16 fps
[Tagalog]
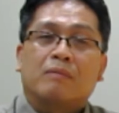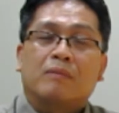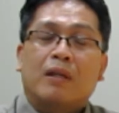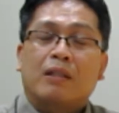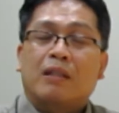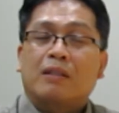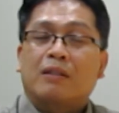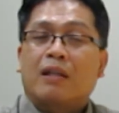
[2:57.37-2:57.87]

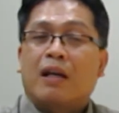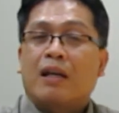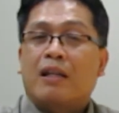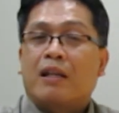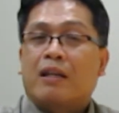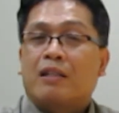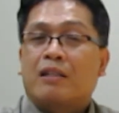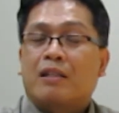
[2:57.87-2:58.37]
at nang dahil
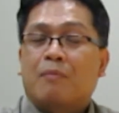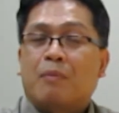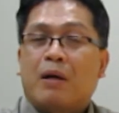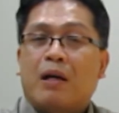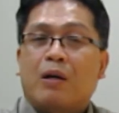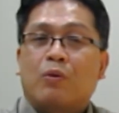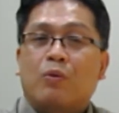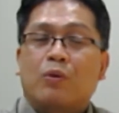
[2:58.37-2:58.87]
na rin sa
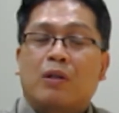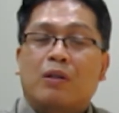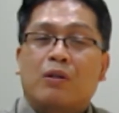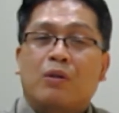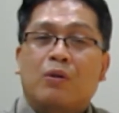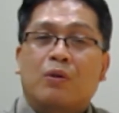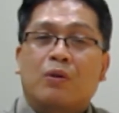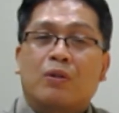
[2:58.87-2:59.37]
pangako ng
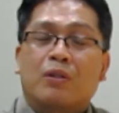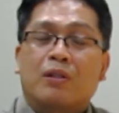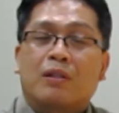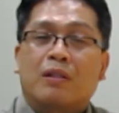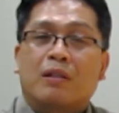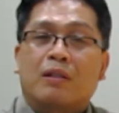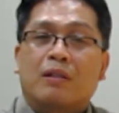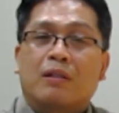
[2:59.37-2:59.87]

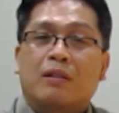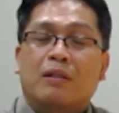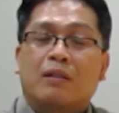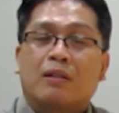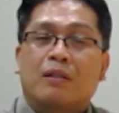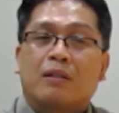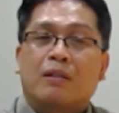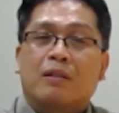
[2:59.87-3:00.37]
Diyos
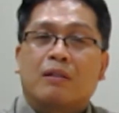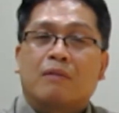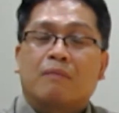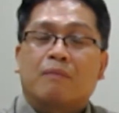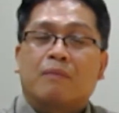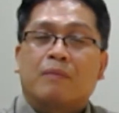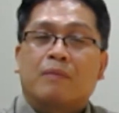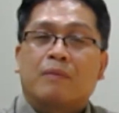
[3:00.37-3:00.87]

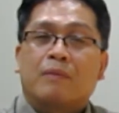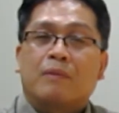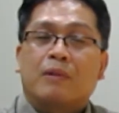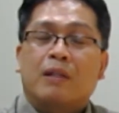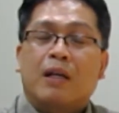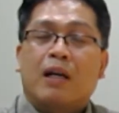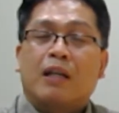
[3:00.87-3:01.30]
ng